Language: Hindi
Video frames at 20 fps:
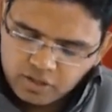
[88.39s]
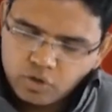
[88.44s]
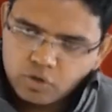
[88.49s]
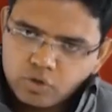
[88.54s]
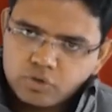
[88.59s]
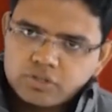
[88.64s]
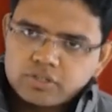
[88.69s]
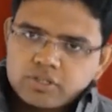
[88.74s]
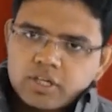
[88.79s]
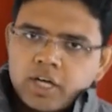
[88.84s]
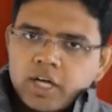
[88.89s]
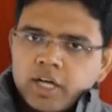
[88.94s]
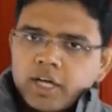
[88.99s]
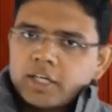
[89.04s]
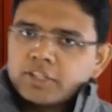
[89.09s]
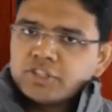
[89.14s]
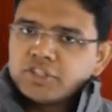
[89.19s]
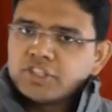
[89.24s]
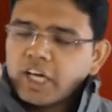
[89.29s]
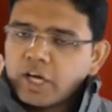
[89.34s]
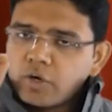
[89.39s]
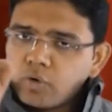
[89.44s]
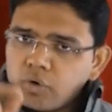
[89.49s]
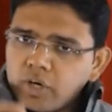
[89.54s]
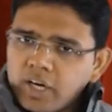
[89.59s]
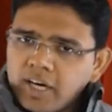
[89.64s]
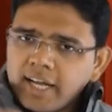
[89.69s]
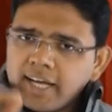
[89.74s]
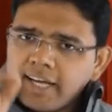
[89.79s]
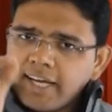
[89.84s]
कोस्ट
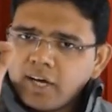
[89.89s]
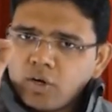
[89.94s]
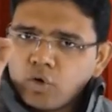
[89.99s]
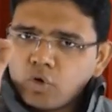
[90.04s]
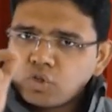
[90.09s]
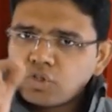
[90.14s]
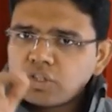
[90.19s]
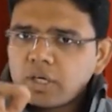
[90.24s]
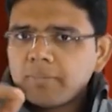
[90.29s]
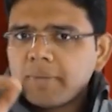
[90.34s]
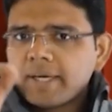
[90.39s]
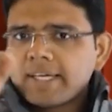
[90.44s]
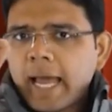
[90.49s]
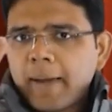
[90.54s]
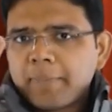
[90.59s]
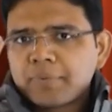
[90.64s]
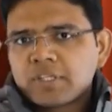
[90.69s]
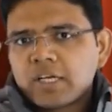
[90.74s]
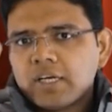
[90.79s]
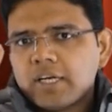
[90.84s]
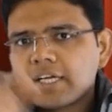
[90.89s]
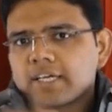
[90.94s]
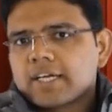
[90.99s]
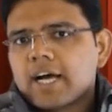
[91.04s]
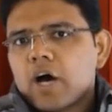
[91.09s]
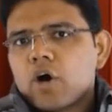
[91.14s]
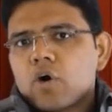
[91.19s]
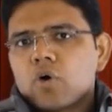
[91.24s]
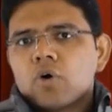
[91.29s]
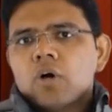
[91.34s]
जरूरी नहीं है क्वेश्चन में डेप्शन
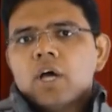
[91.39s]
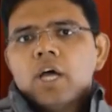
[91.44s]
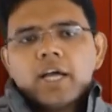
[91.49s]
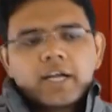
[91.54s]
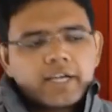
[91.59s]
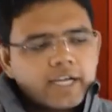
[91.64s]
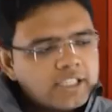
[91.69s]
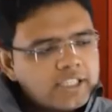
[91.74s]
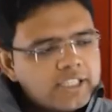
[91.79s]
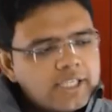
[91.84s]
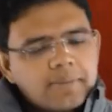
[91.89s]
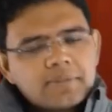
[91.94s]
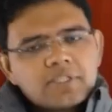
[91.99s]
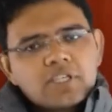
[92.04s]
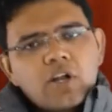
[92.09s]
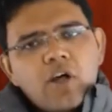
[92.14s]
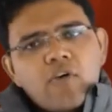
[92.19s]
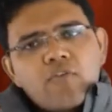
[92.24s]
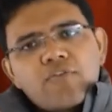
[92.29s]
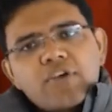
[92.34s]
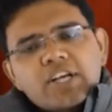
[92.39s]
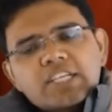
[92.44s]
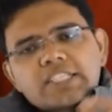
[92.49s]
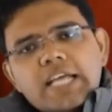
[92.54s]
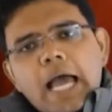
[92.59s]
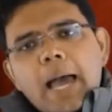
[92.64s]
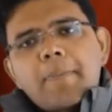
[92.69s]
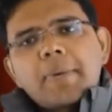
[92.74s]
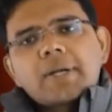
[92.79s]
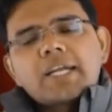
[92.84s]
लिखा हो कंजप्शन ऑफ फिक्स
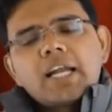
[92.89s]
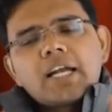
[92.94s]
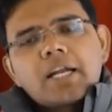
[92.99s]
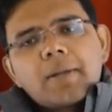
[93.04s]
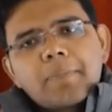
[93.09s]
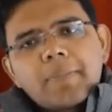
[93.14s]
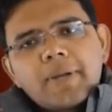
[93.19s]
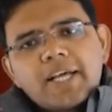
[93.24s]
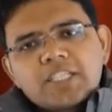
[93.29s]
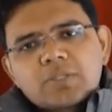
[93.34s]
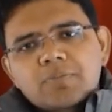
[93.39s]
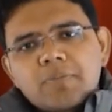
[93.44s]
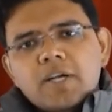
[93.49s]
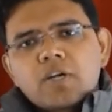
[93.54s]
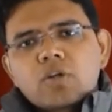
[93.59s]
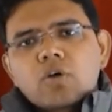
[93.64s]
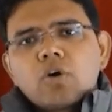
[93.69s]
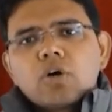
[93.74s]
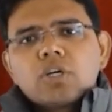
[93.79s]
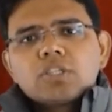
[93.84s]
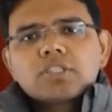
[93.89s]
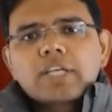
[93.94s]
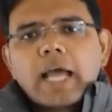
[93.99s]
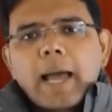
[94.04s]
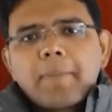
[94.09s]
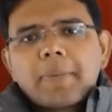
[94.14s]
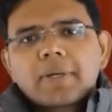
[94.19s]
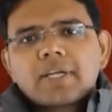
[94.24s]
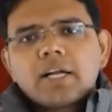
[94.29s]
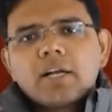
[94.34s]
कैपिटल रिप्लेसमेंट कोस्ट
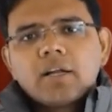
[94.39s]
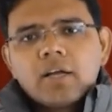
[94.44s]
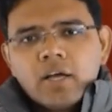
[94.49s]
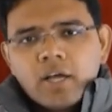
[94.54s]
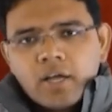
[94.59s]
कैपिटल